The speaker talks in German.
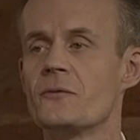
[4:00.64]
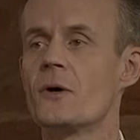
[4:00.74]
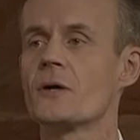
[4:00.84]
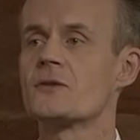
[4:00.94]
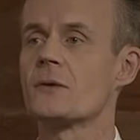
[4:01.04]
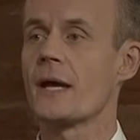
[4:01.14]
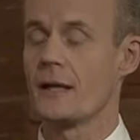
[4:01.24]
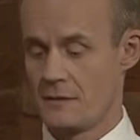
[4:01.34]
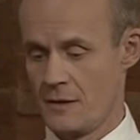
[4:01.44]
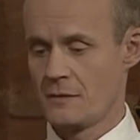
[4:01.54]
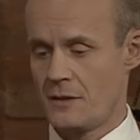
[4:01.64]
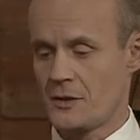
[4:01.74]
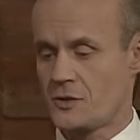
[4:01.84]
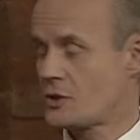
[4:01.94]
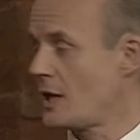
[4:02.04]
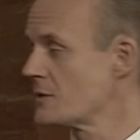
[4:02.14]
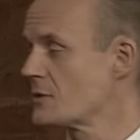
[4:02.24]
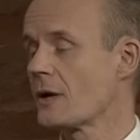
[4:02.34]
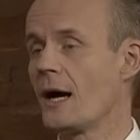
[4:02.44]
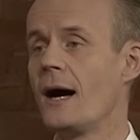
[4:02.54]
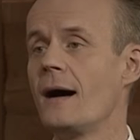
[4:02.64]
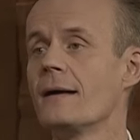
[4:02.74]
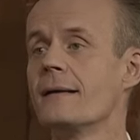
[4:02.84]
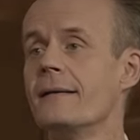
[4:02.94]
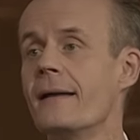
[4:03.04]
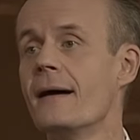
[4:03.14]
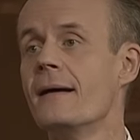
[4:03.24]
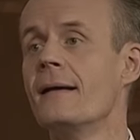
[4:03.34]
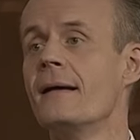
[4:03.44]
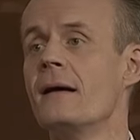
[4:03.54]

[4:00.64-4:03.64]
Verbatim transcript: vorzugehen. Das stand sogar in der. Da,